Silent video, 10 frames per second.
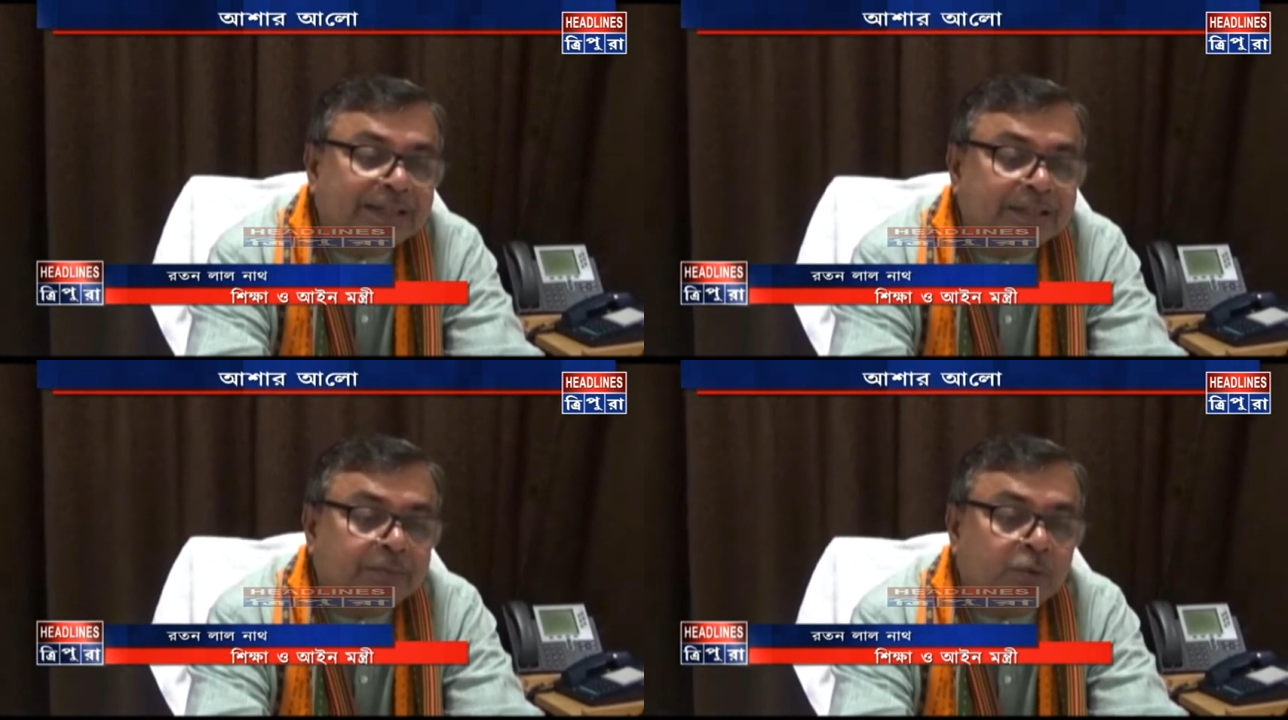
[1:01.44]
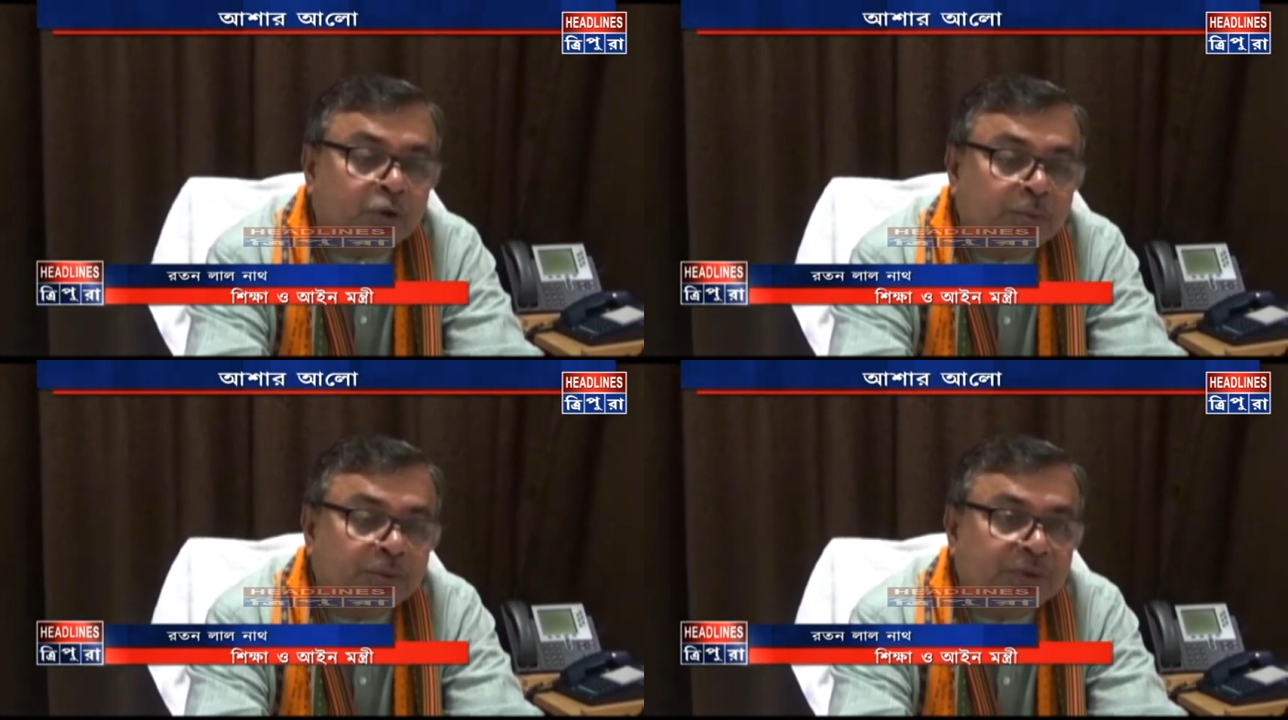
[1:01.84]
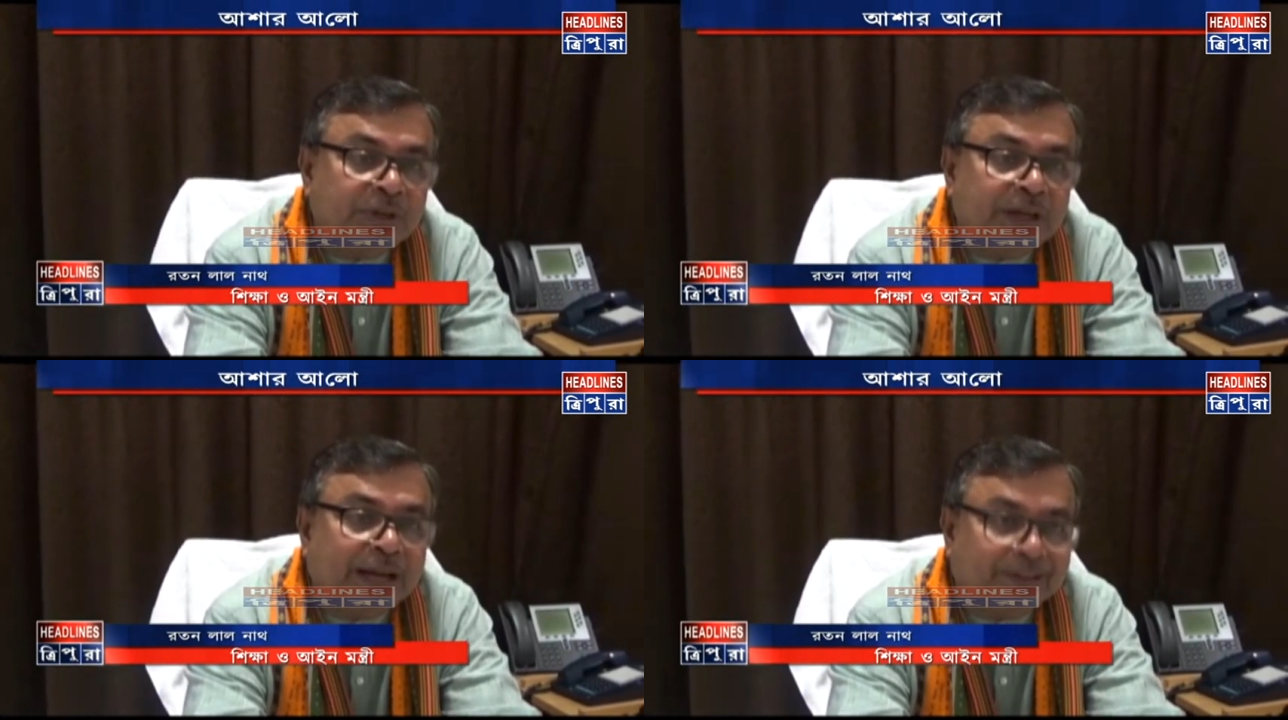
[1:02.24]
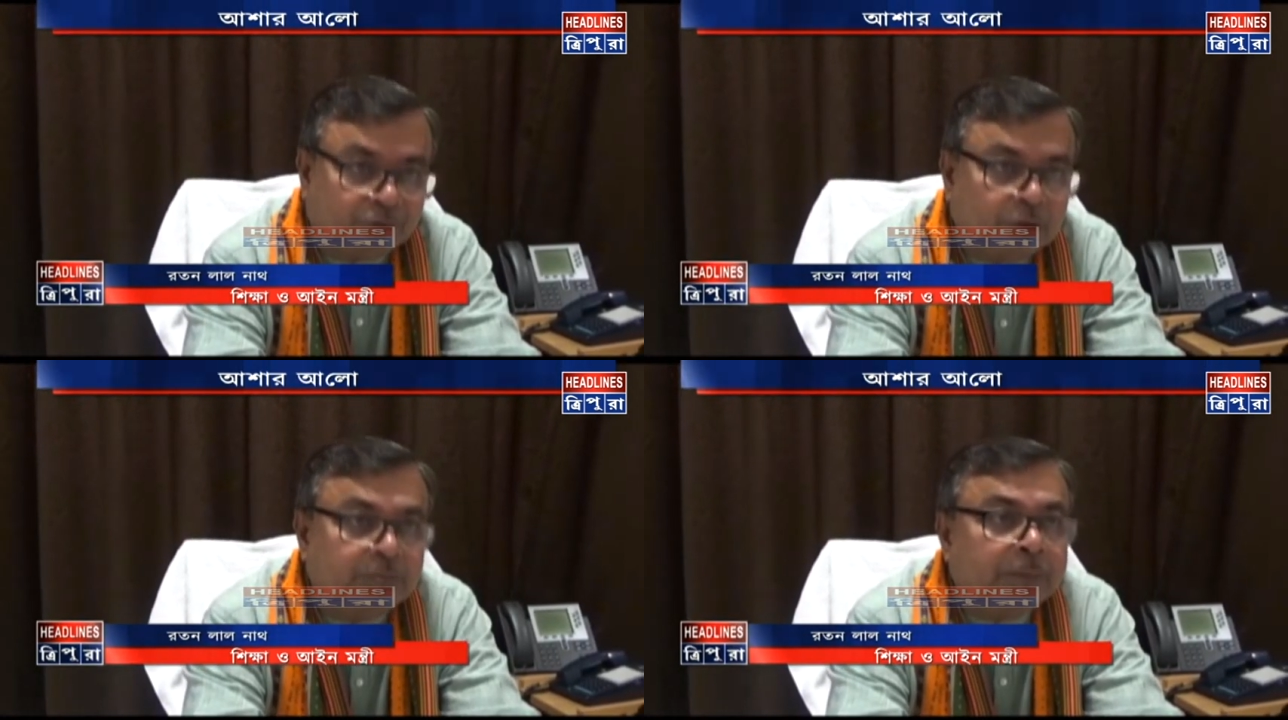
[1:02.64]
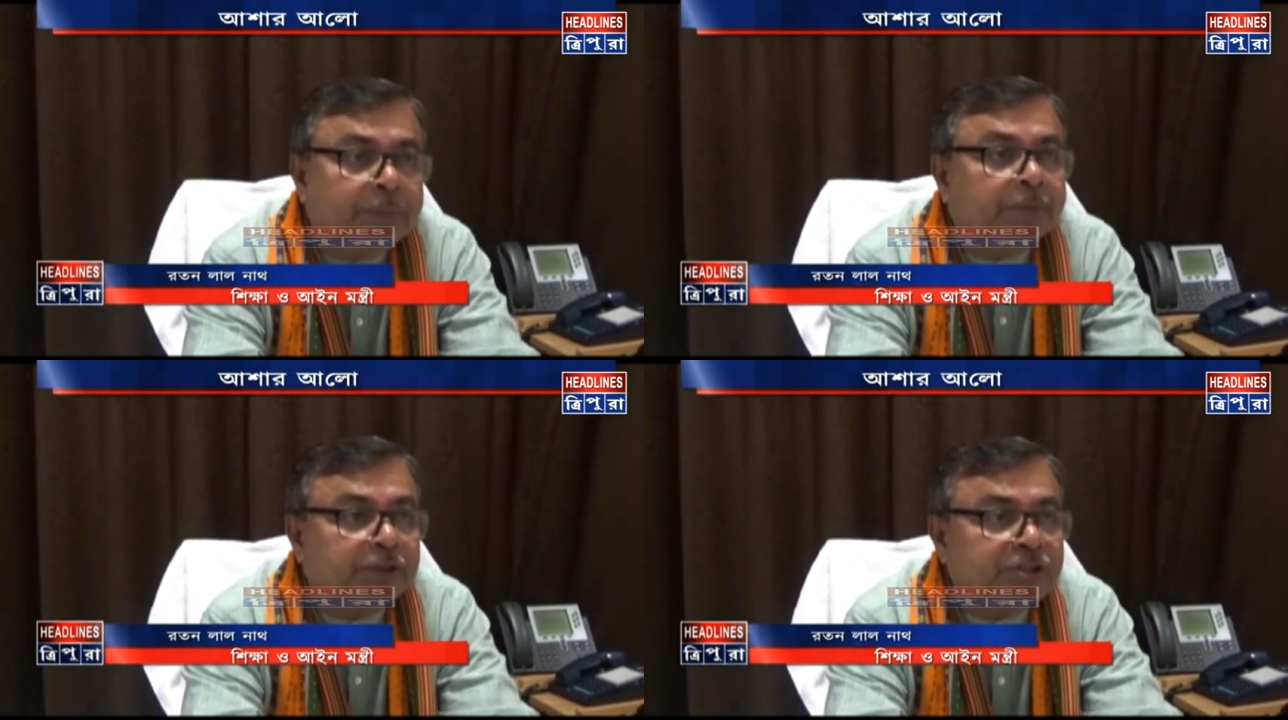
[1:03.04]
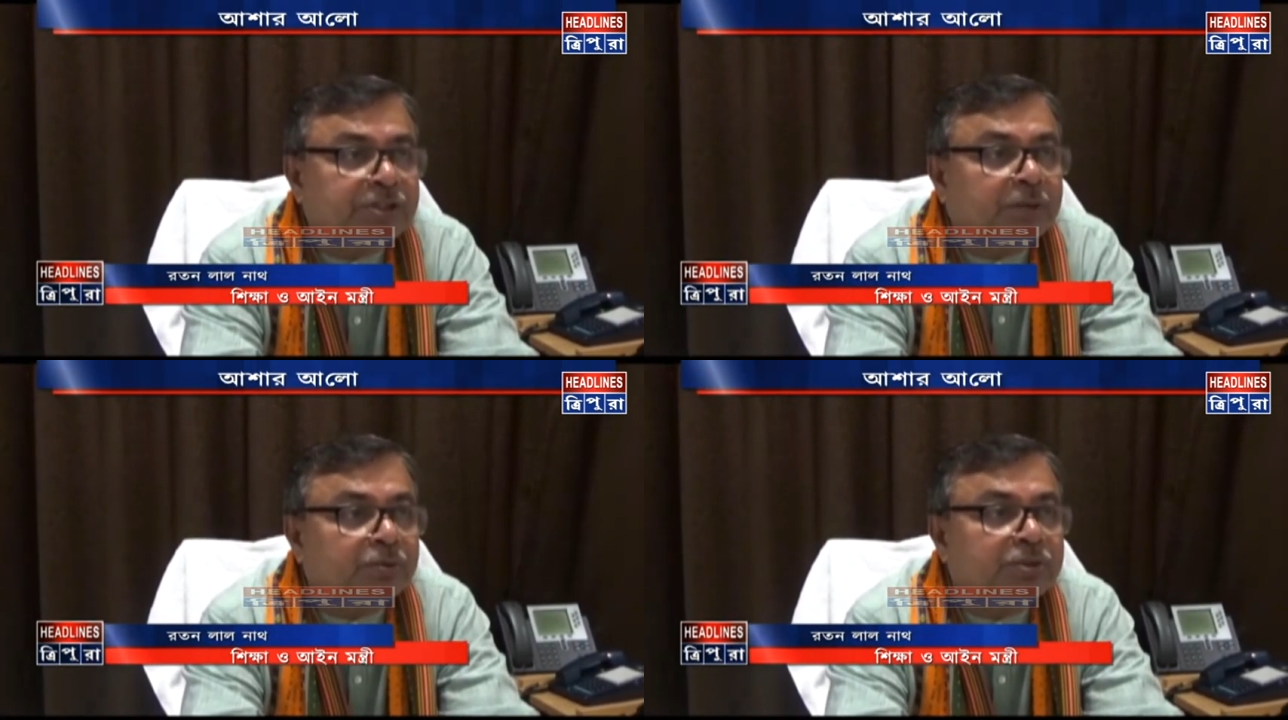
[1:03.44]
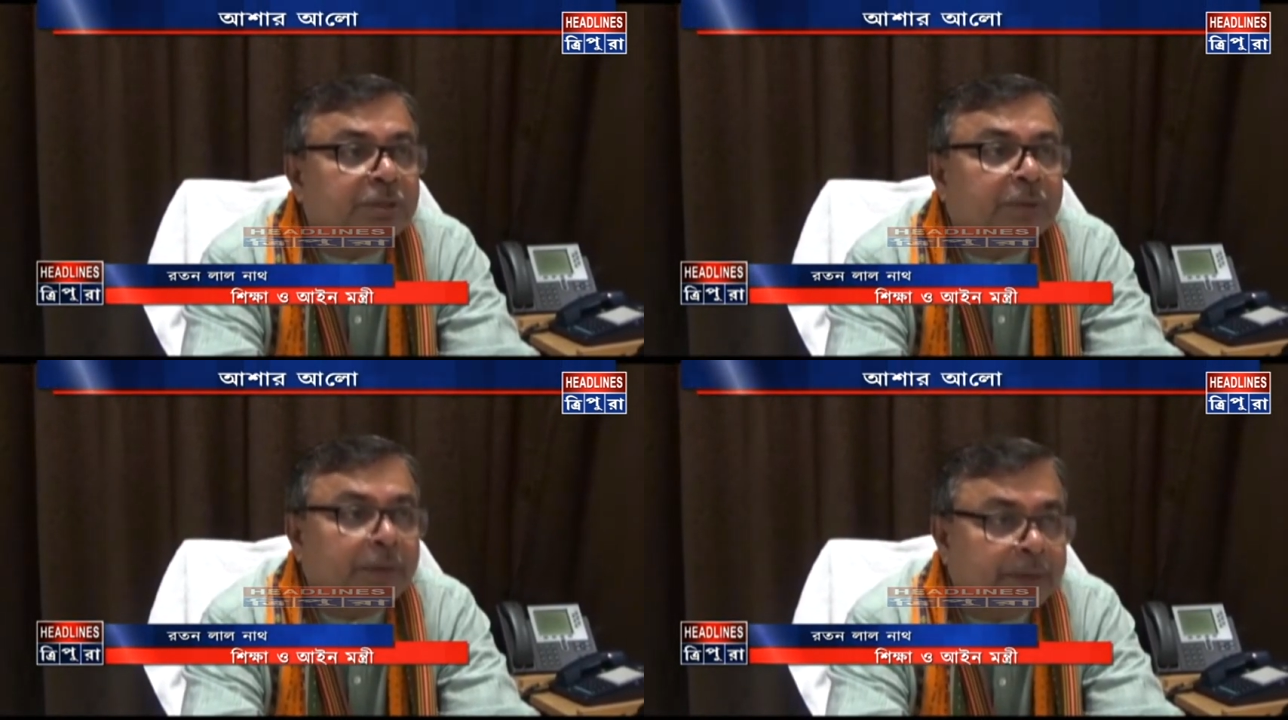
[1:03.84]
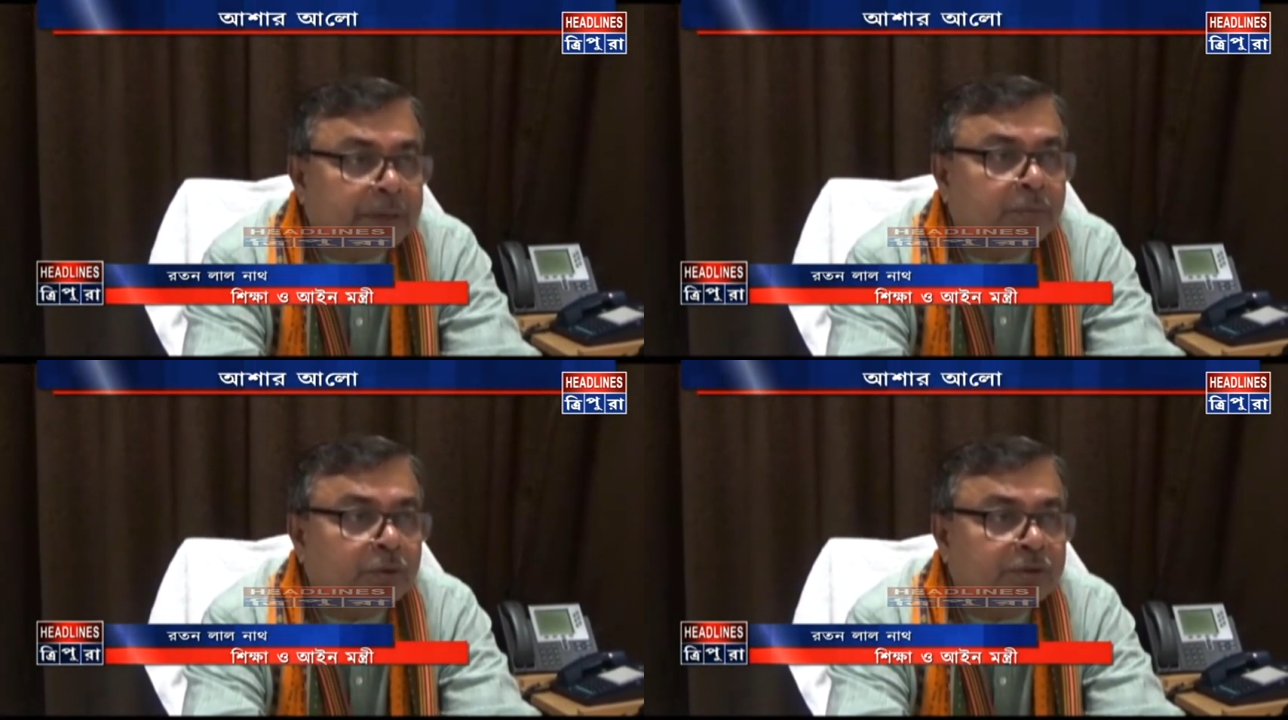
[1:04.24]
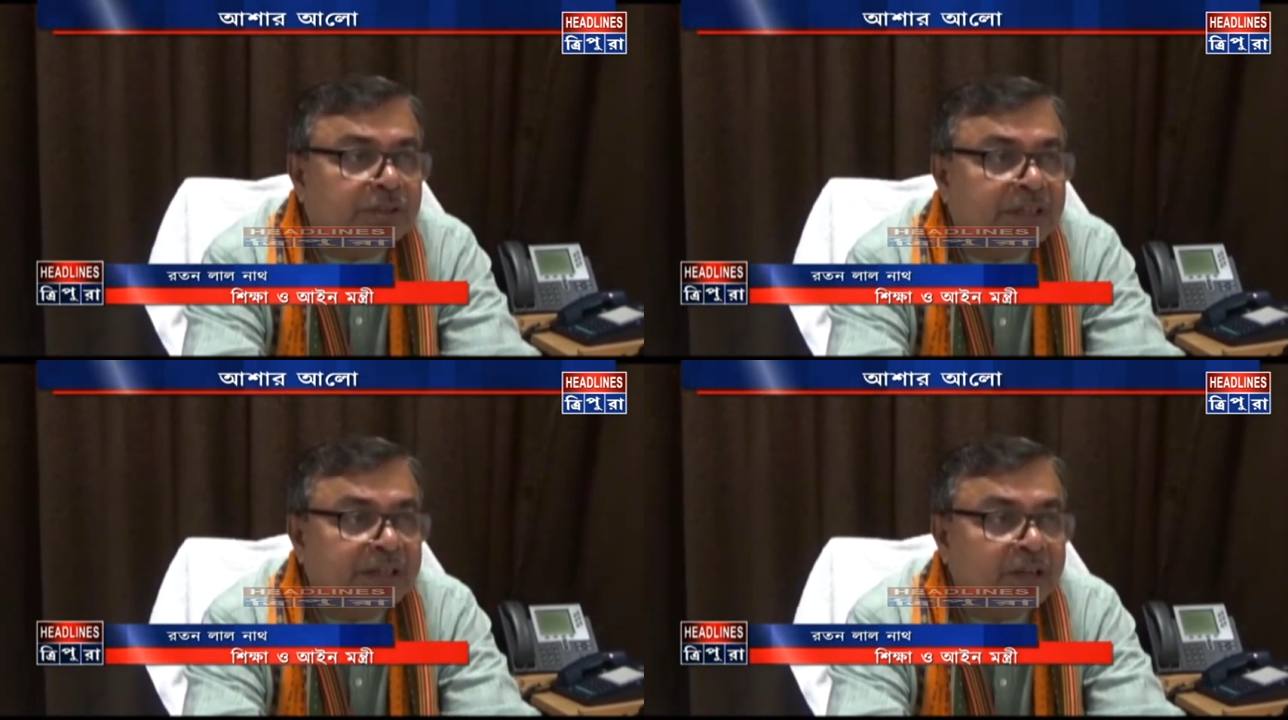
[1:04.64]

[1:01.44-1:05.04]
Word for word: রাজ্যের মুখ্যমন্ত্রী আন্তরিকভাবে প্রচেষ্টা করছে এবং আমাকে বলছে